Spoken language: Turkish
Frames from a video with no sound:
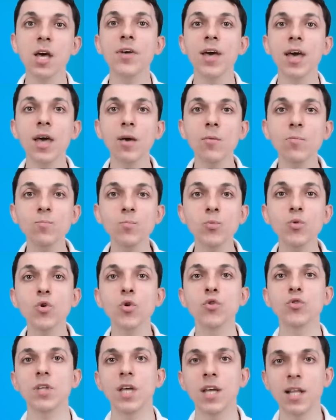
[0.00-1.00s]
ve bu
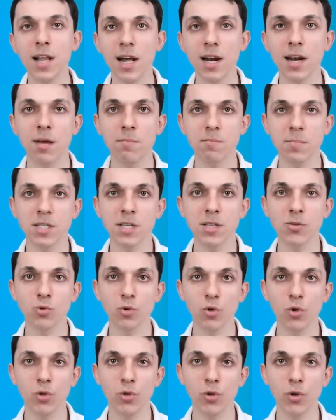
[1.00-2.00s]
yönde ilerlenmesini
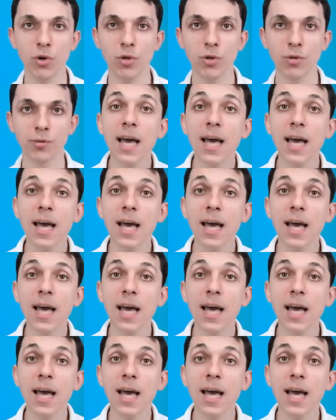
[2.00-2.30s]
söylüyor.